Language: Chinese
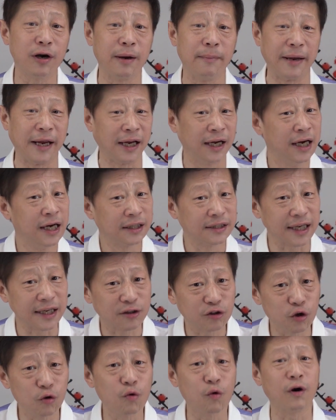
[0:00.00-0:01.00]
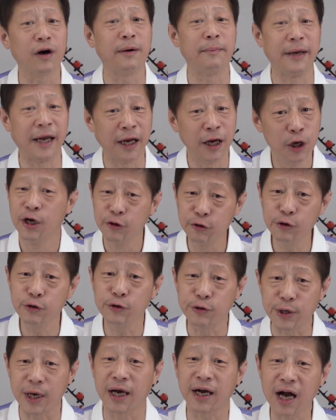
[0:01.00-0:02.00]
人民在中国人民浴
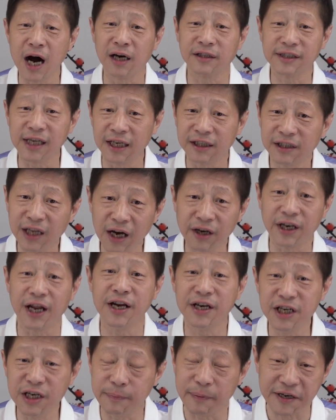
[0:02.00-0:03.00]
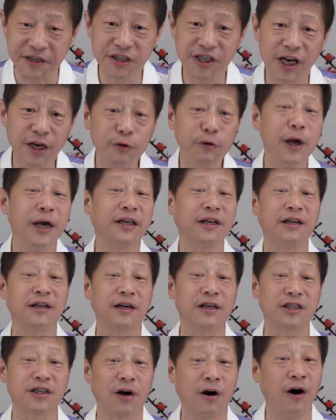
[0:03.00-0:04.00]
血抗战、当年日本侵略的那
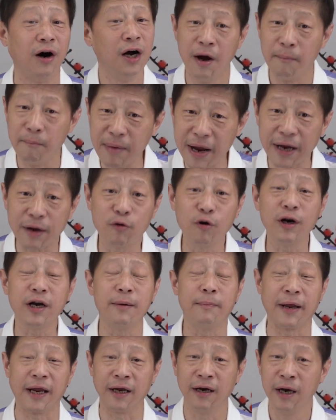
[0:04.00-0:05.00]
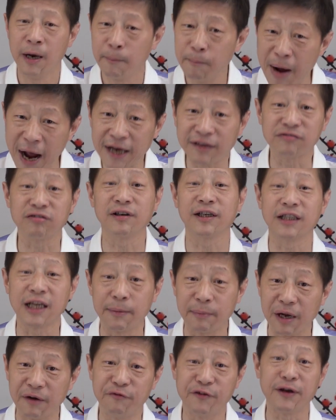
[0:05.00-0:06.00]
个时候，美国人民派出了他
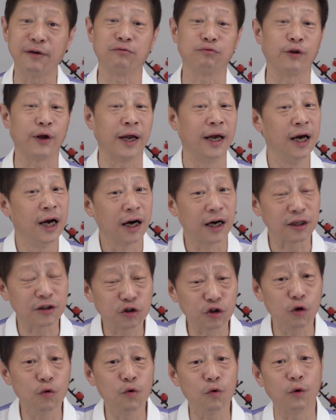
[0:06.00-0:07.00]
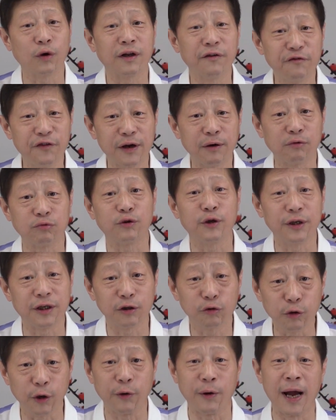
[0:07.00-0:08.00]
们的飞虎队和中国的飞虎队
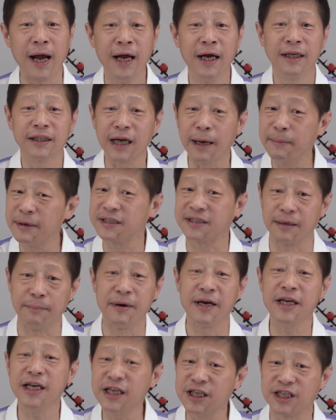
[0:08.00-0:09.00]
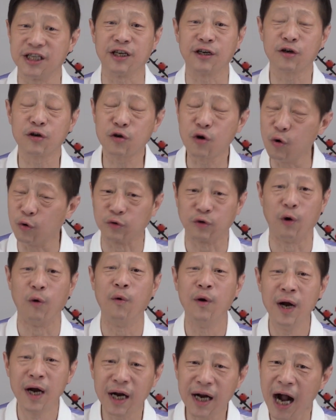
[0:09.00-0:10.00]
的队员，他们怎么一起共
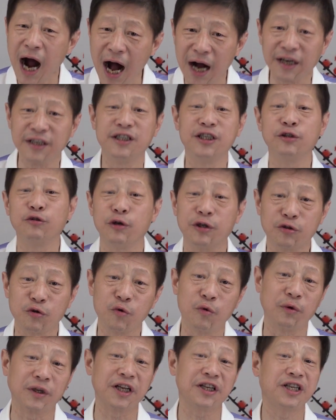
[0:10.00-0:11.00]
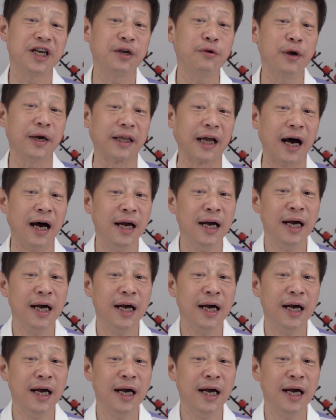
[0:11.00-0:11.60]
同。抗击对中国的侵略的